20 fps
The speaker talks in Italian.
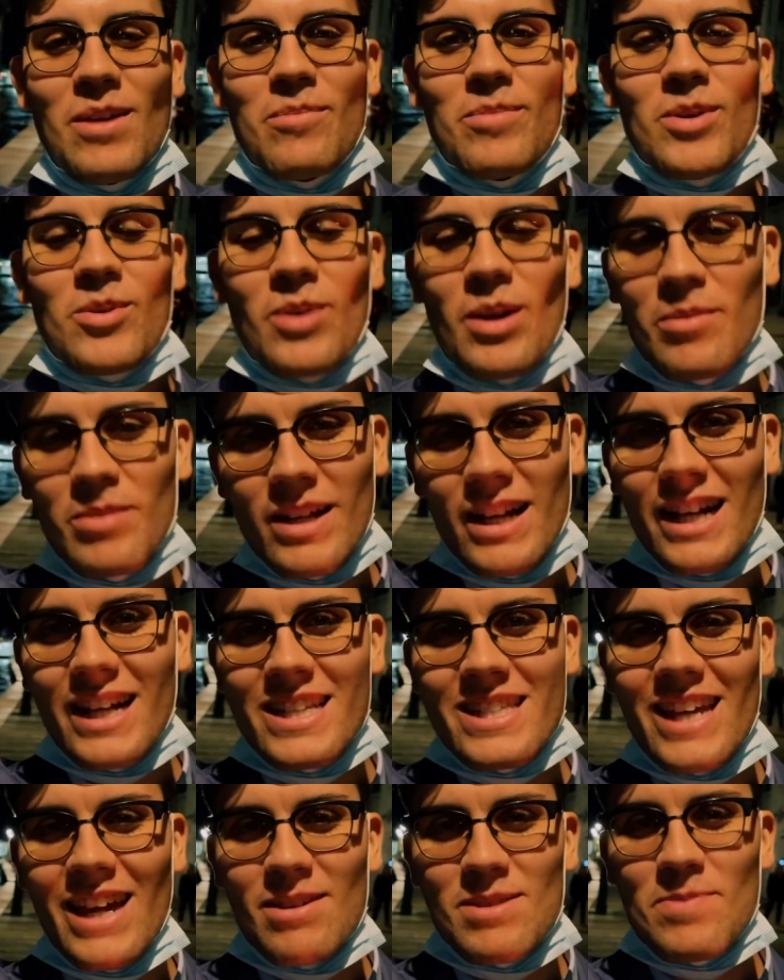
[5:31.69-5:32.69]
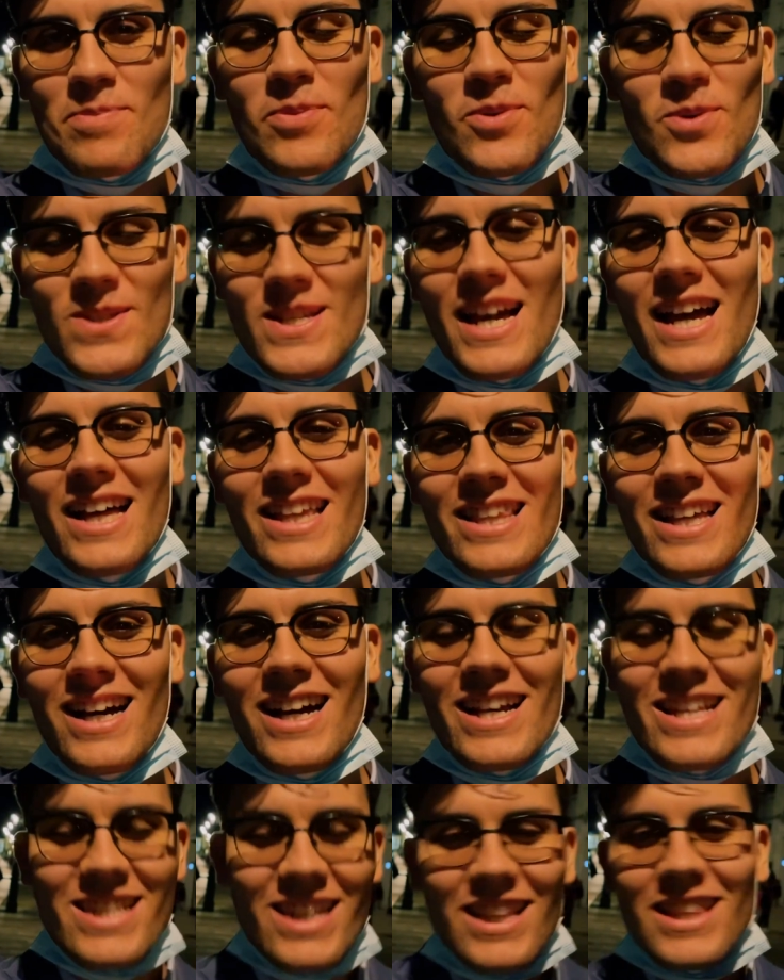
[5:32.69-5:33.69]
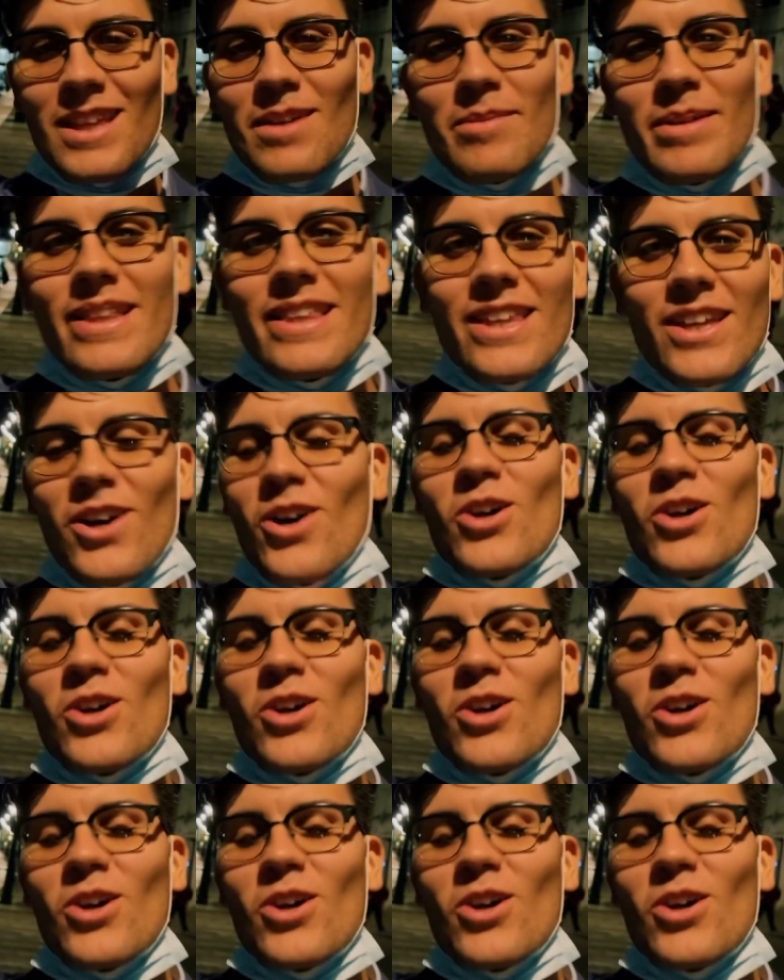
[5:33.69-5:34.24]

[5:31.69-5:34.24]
per un'amica che si è sposata esattamente